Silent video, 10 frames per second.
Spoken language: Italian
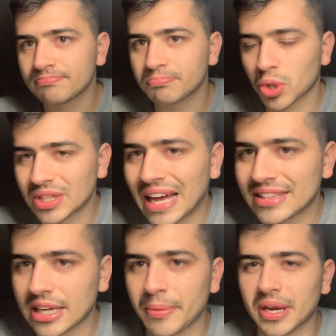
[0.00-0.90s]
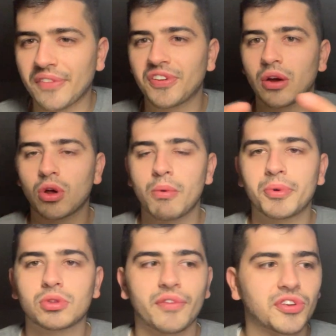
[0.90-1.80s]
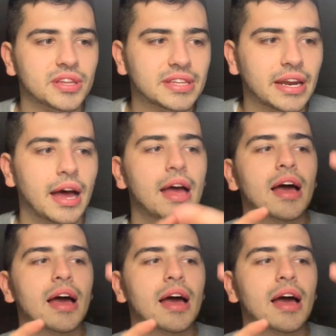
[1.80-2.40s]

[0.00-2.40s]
importante, anche perché fino a quel momento la Fiorentina